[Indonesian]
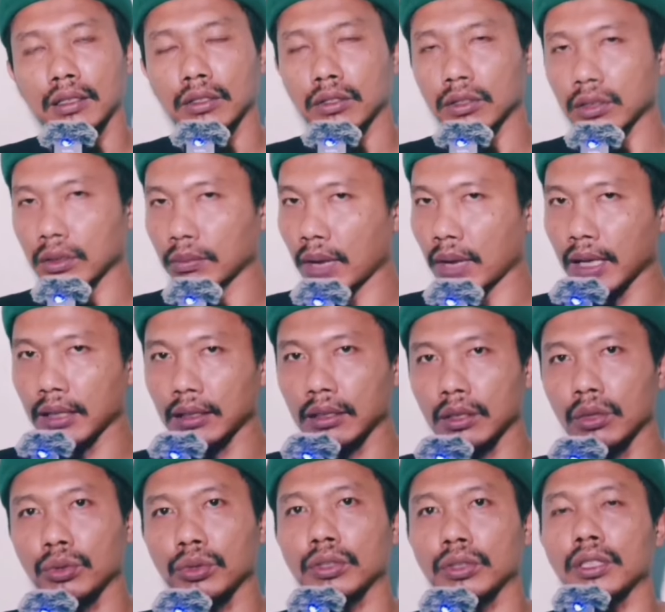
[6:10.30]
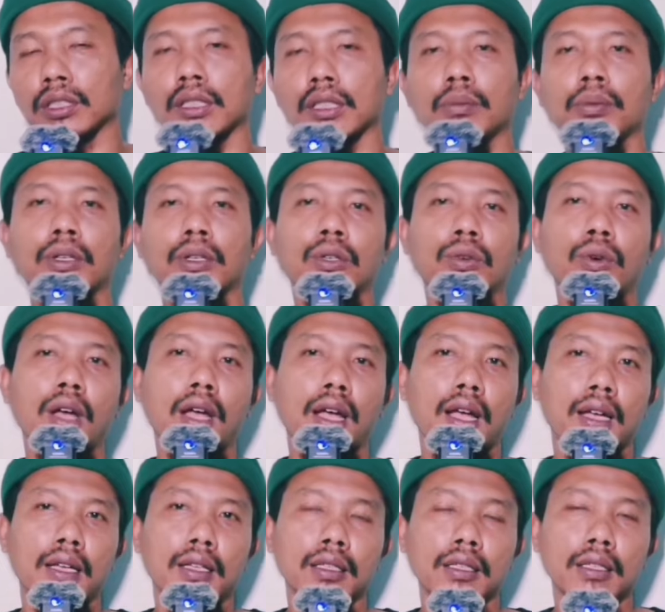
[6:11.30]
Semangat terus kita
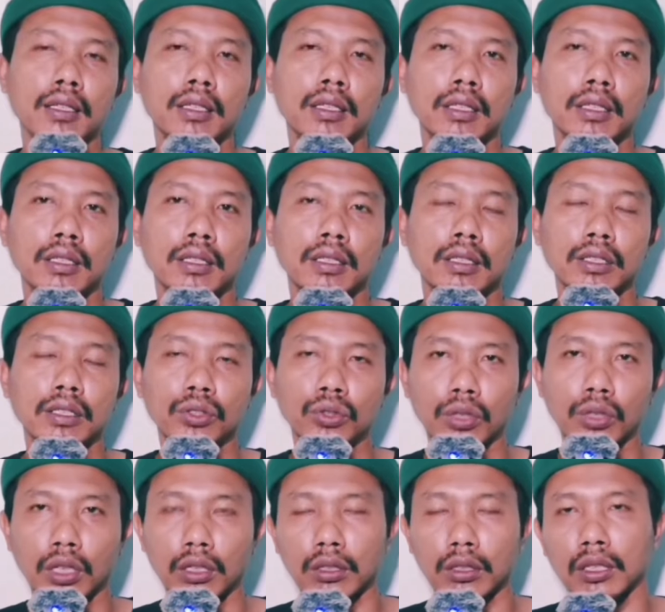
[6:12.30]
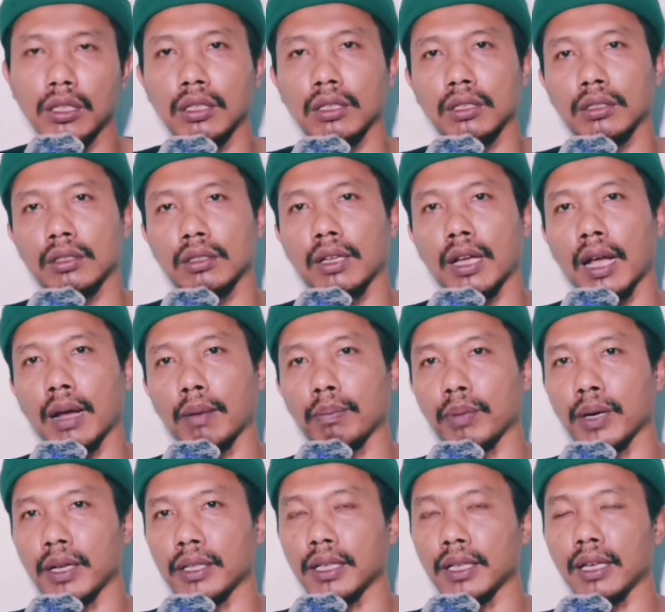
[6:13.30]
berdoa. Insya Allah
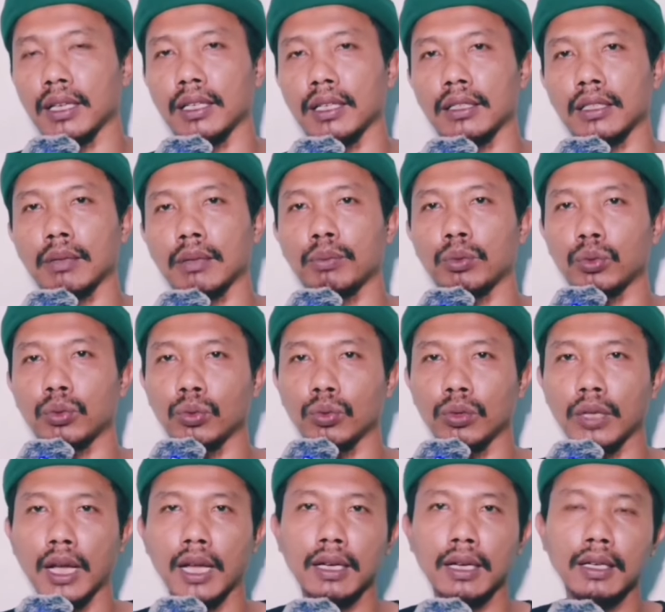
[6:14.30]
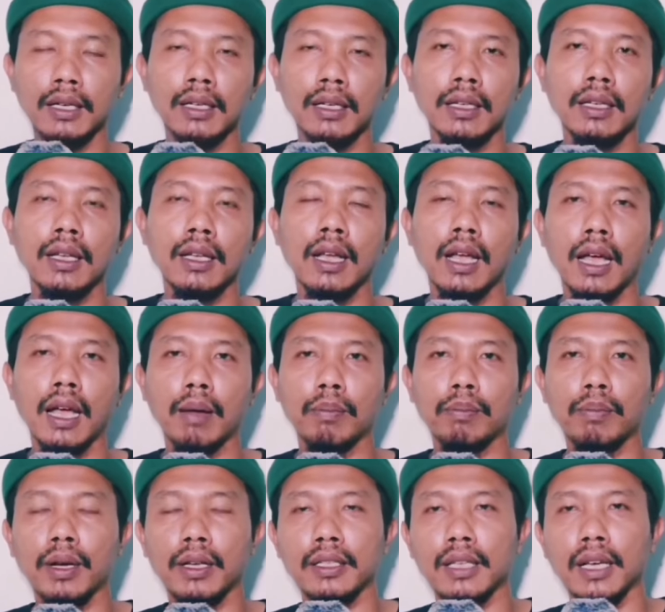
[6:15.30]
apa yang kita butuhkan,
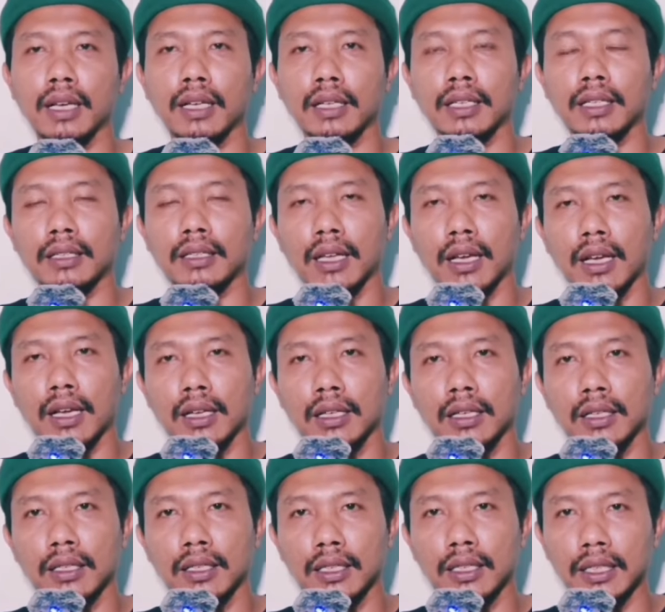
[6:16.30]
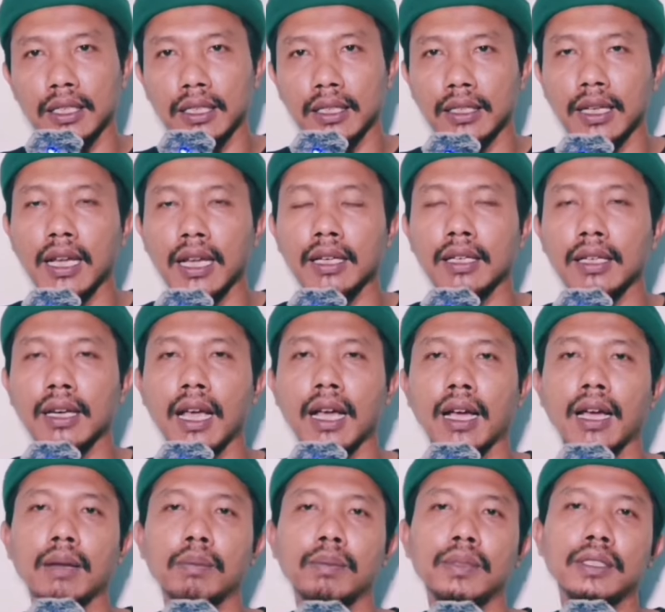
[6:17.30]
apa yang kita inginkan
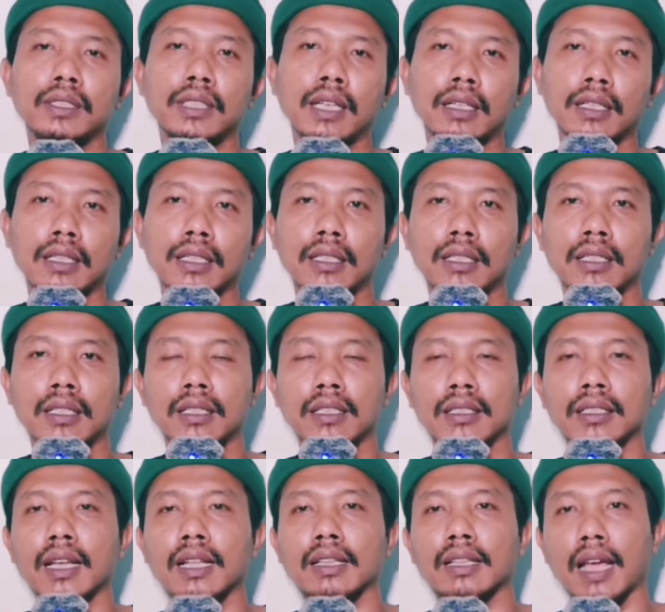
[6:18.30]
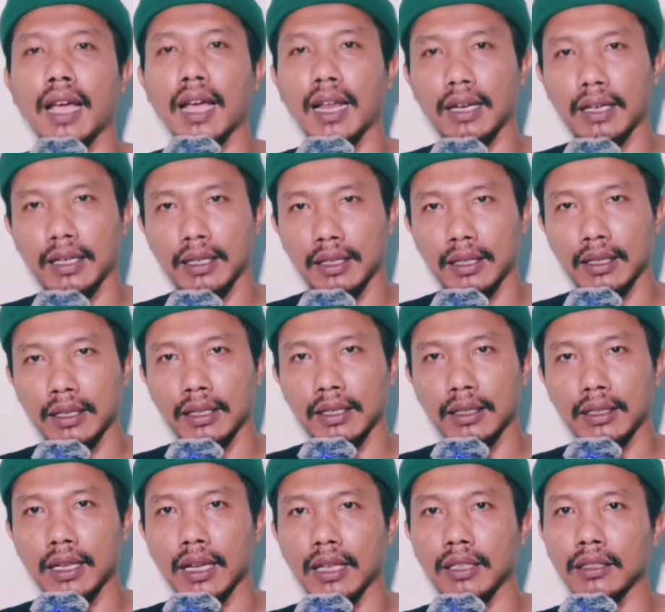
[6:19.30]
akan menjadi kenyataan.
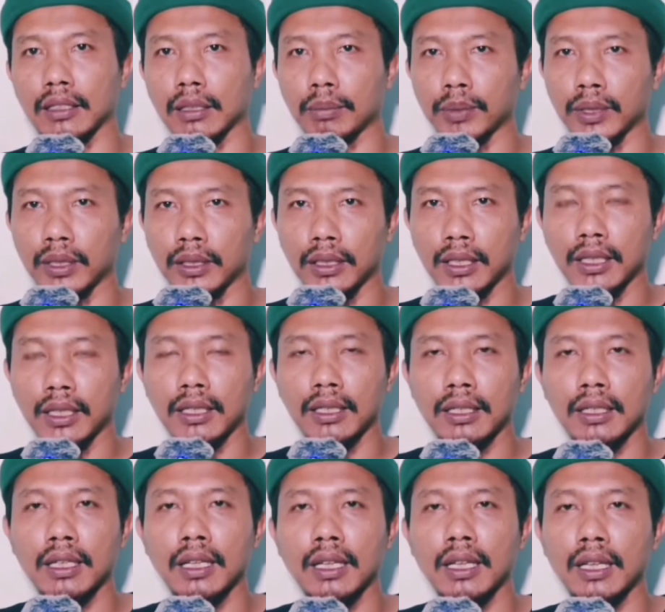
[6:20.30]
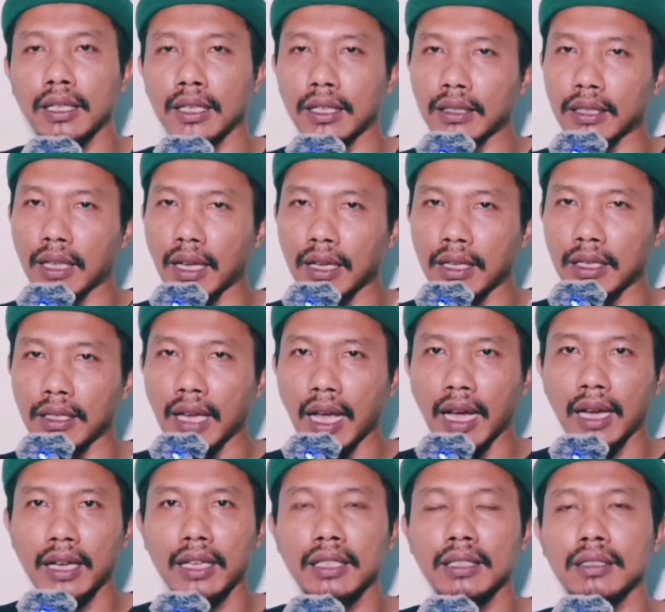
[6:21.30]
Yang terpenting kita
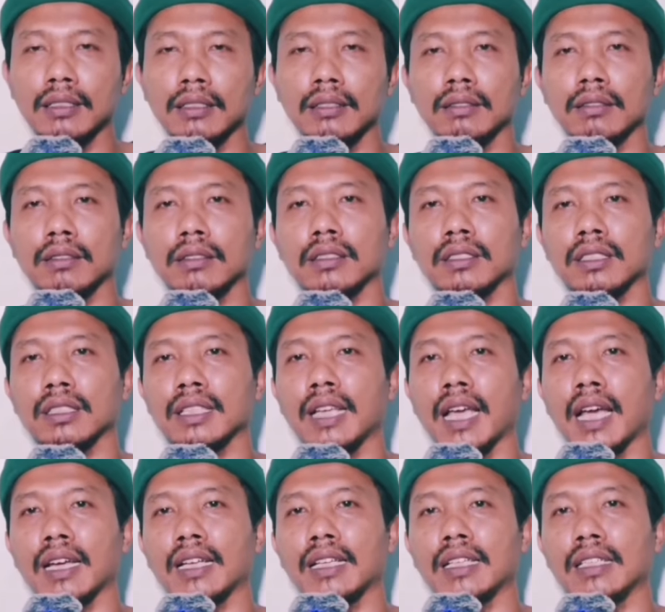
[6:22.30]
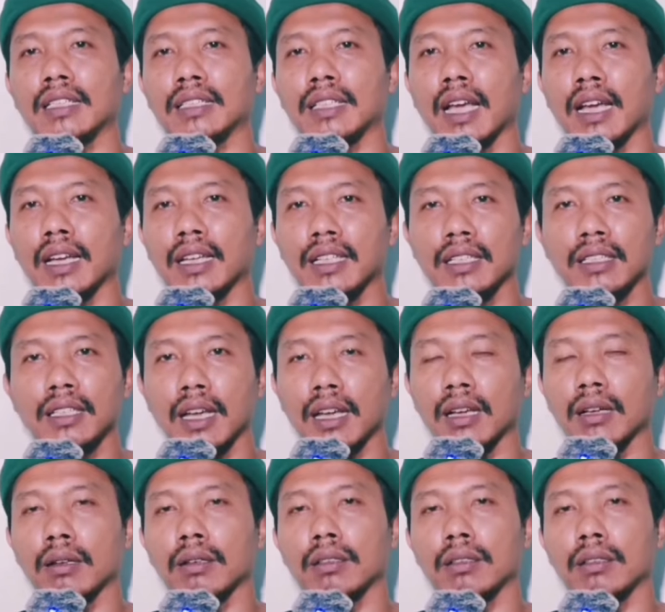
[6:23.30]
yakin seyakin-yakinnya